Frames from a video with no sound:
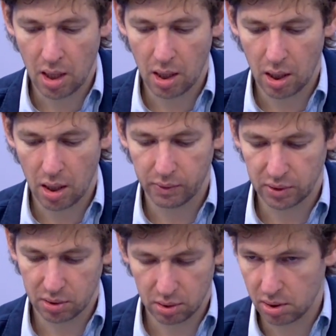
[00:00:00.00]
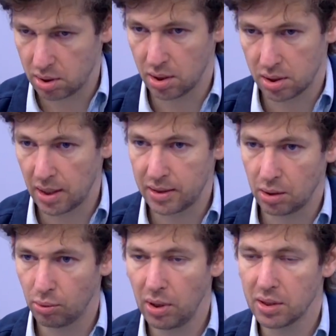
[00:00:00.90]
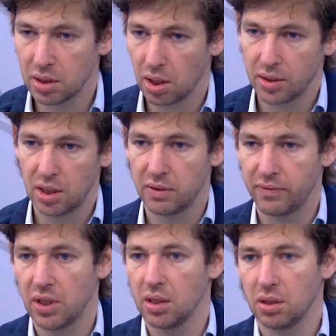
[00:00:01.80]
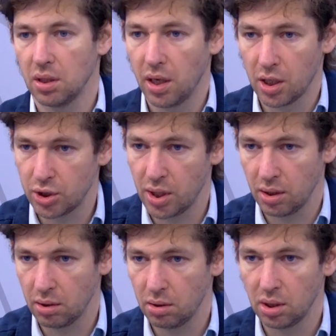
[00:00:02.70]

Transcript: а, вот, ну, не знаю, стоите на улице, хотите взять каршеринг,